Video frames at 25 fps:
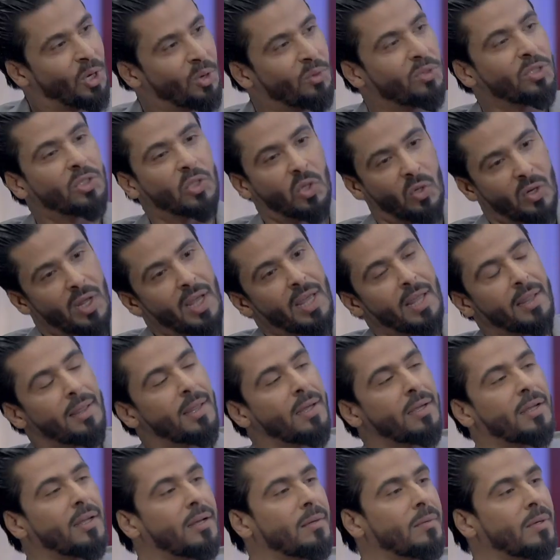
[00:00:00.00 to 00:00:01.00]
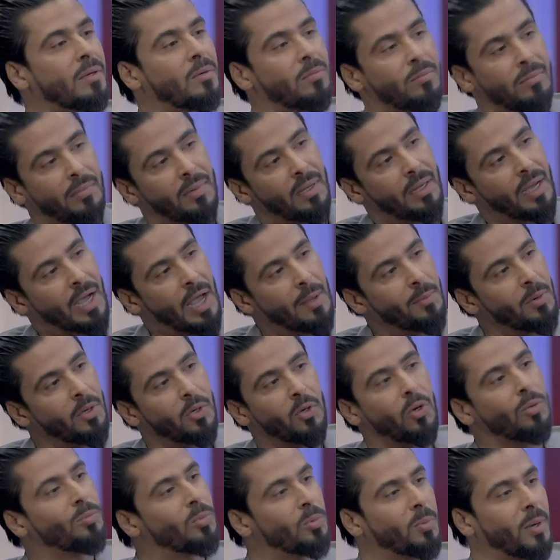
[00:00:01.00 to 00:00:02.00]
ويدخل اتذكر قبل
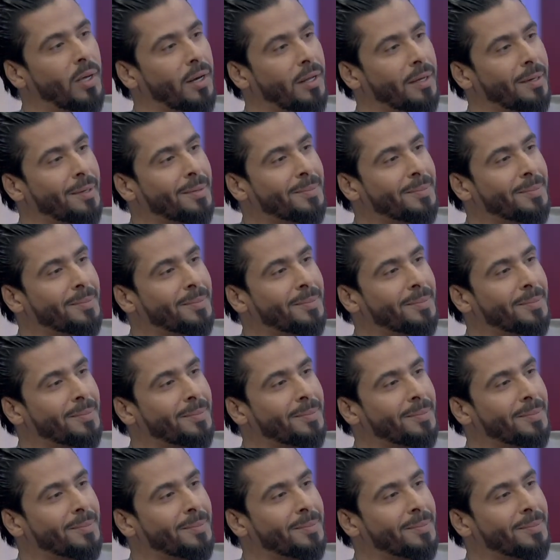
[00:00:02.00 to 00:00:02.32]
كل مباراه